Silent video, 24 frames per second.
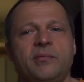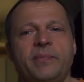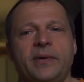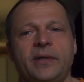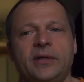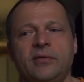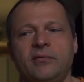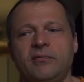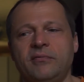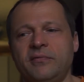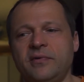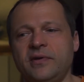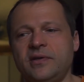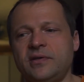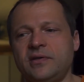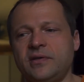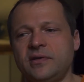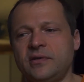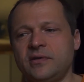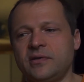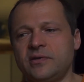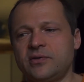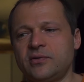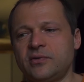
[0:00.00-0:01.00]
потом
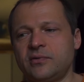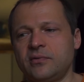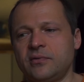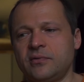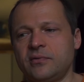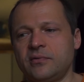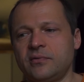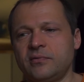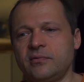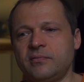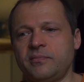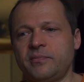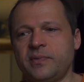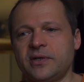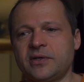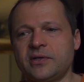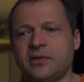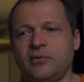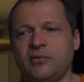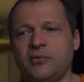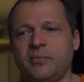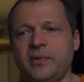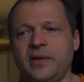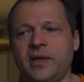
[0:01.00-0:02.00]
выяснилось, что
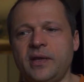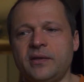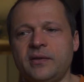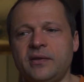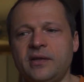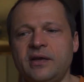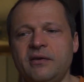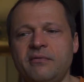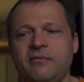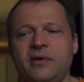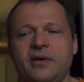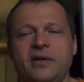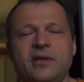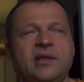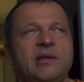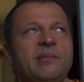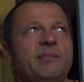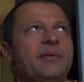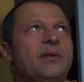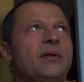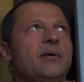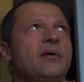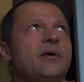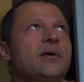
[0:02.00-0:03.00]
пошло у меня это довольно
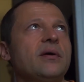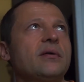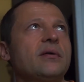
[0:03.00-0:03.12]
неплохо.